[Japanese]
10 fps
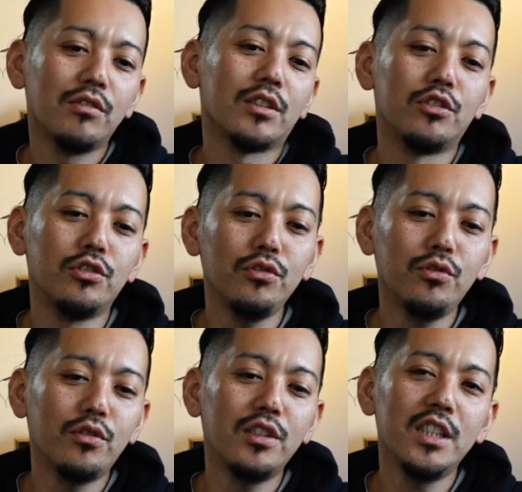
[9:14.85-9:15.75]
ていうのは
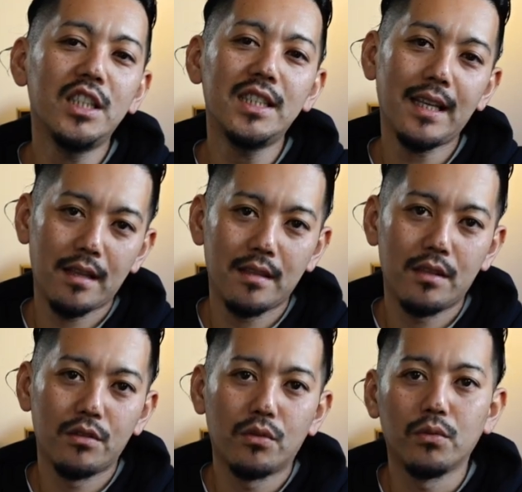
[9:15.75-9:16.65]
16日祭っ
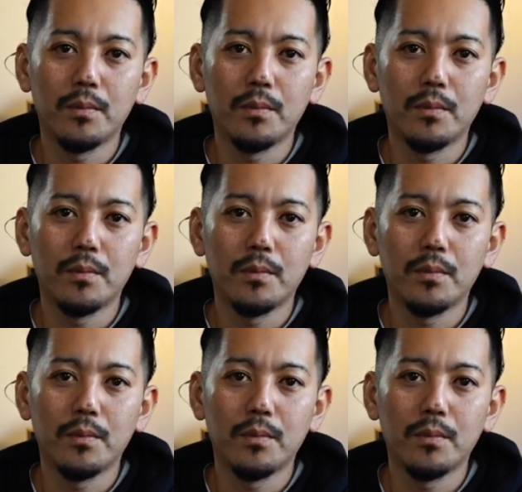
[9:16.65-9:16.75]
ていう、